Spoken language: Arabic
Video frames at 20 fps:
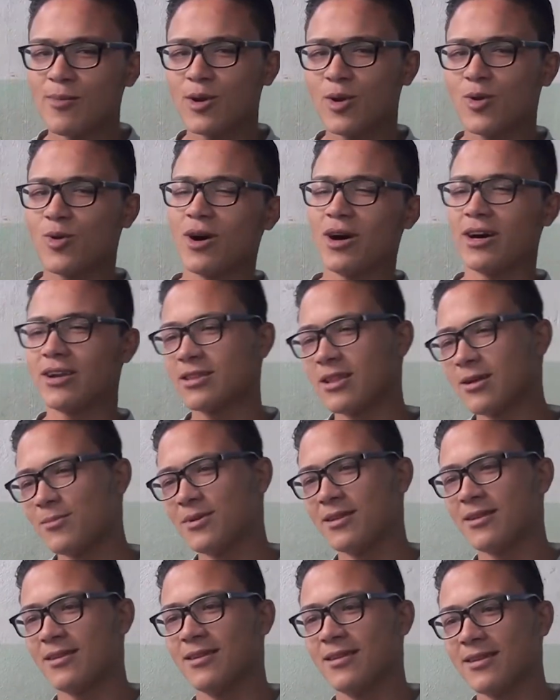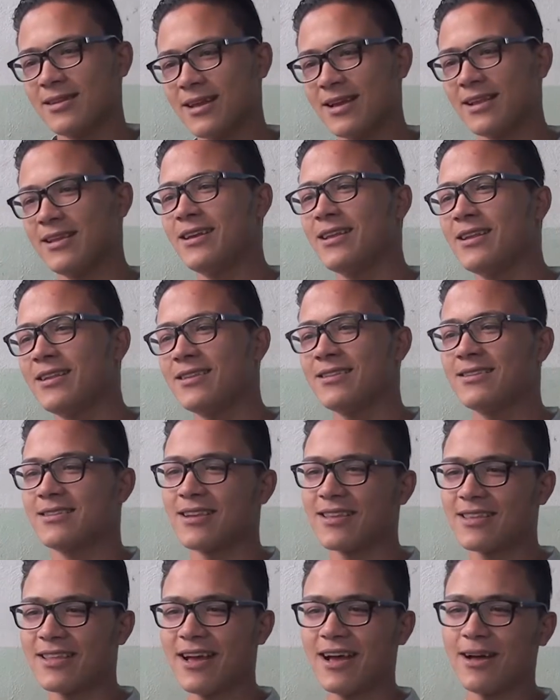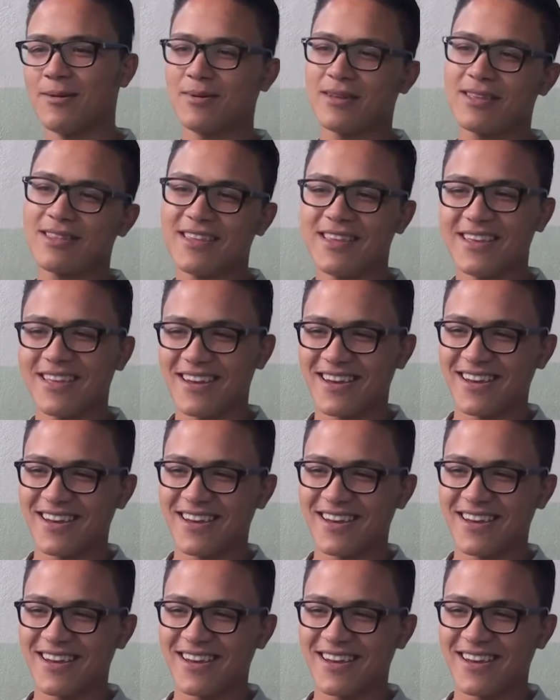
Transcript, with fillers: بقوا ارضى بالقليل ترتاح بالكثير